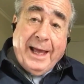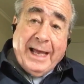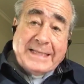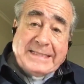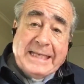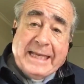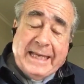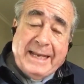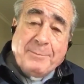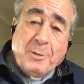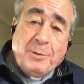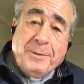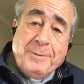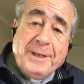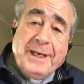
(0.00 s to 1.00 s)
Así
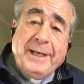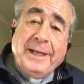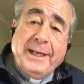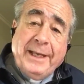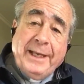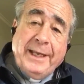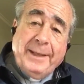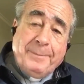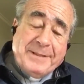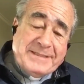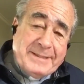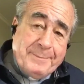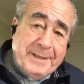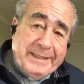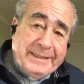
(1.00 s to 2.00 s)
queremos vivir,
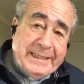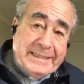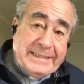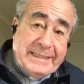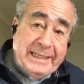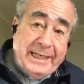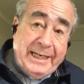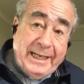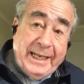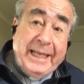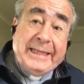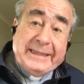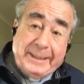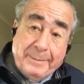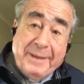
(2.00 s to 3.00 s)
especialmente en Chile,
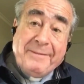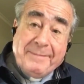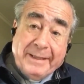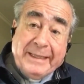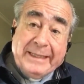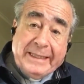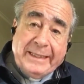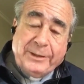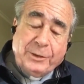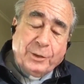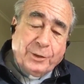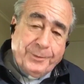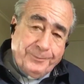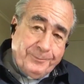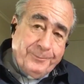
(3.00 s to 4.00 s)
este mes
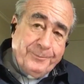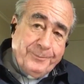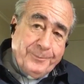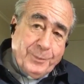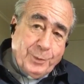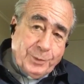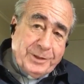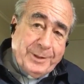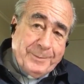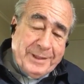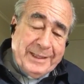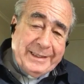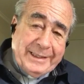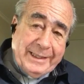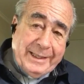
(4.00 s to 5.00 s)
bendito,
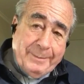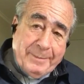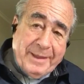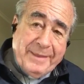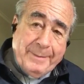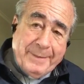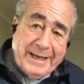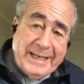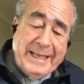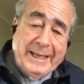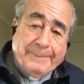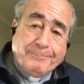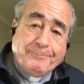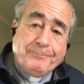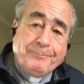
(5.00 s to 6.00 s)
justamente del mes de
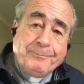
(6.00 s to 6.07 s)
María.